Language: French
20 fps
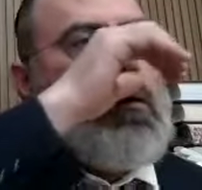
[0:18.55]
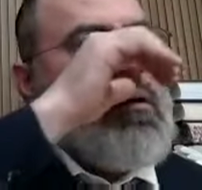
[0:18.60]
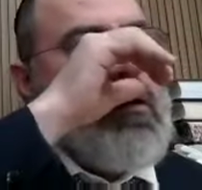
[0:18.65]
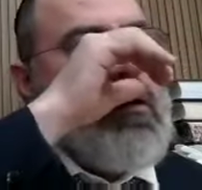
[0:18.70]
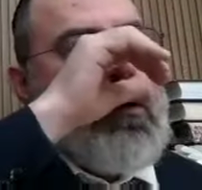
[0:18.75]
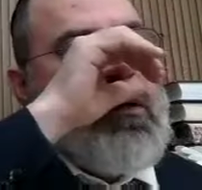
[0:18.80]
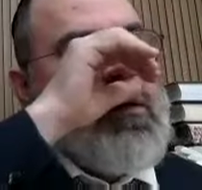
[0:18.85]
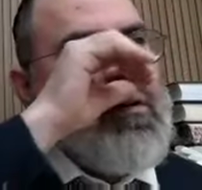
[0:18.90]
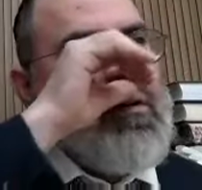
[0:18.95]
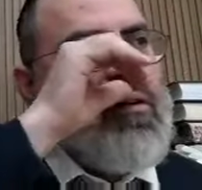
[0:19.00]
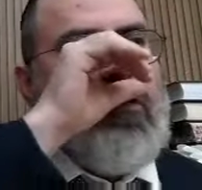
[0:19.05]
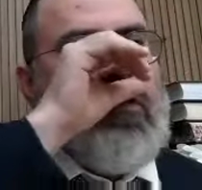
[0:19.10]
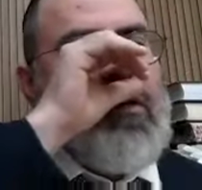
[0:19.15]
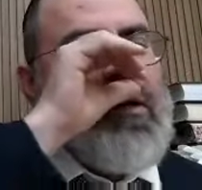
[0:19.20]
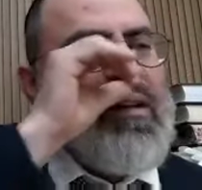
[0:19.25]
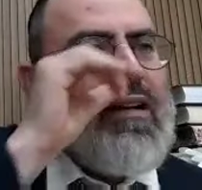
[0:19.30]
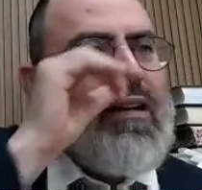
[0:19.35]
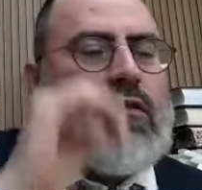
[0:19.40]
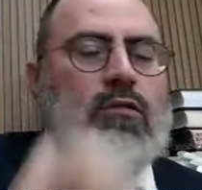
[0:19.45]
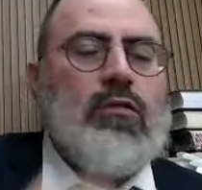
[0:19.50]

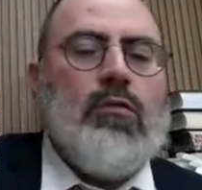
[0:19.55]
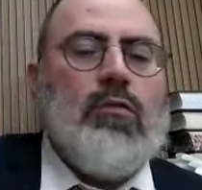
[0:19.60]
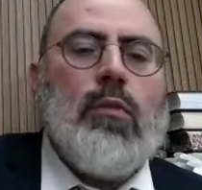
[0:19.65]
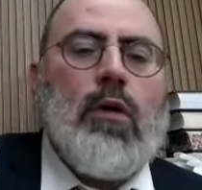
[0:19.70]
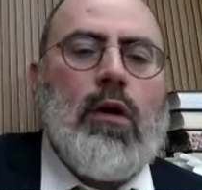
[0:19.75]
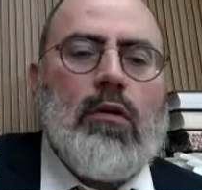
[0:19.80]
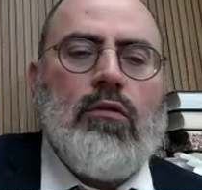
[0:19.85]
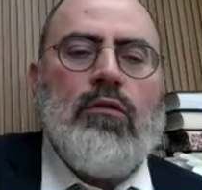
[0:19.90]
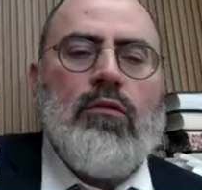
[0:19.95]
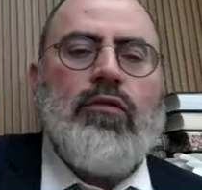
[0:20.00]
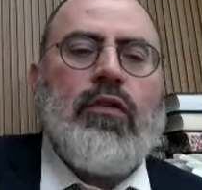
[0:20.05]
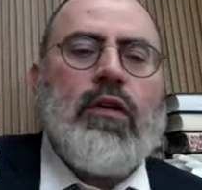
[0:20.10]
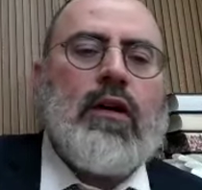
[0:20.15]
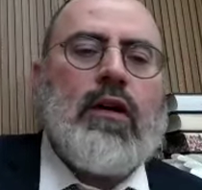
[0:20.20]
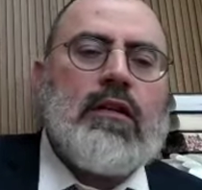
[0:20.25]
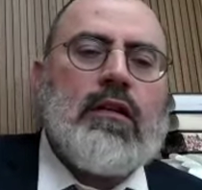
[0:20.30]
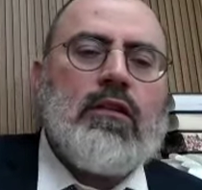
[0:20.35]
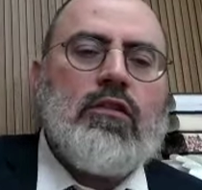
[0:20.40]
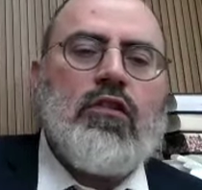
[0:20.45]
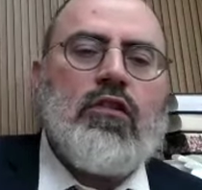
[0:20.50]
Reuven, résume-moi en une
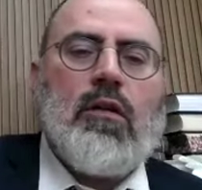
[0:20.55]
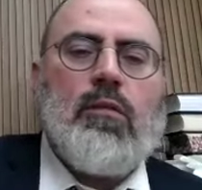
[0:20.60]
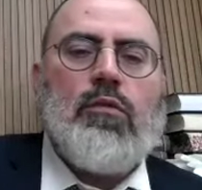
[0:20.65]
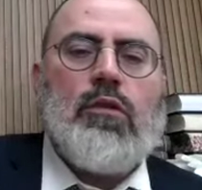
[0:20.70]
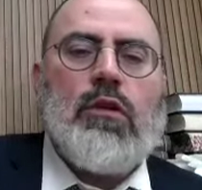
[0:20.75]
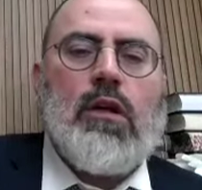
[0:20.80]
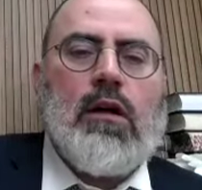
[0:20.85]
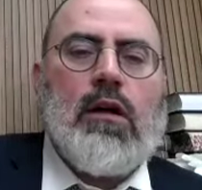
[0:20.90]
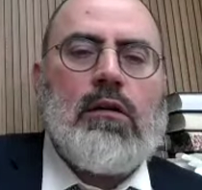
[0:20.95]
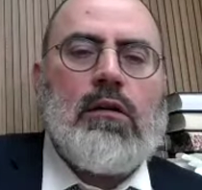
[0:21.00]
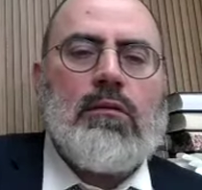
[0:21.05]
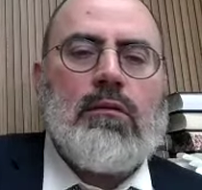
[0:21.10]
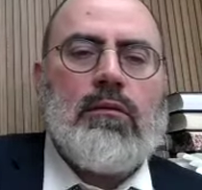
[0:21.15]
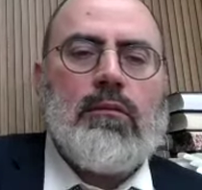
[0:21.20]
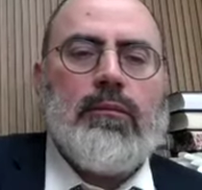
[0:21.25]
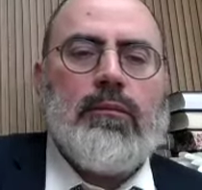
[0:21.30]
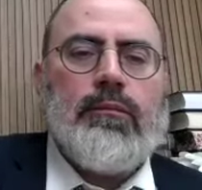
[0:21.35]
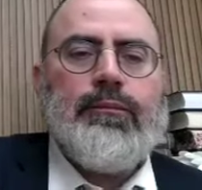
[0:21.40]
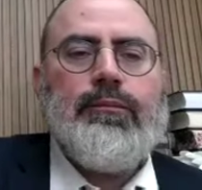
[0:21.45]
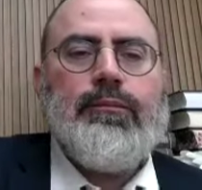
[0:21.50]
phrase Anche Mouna.
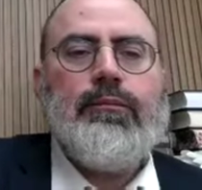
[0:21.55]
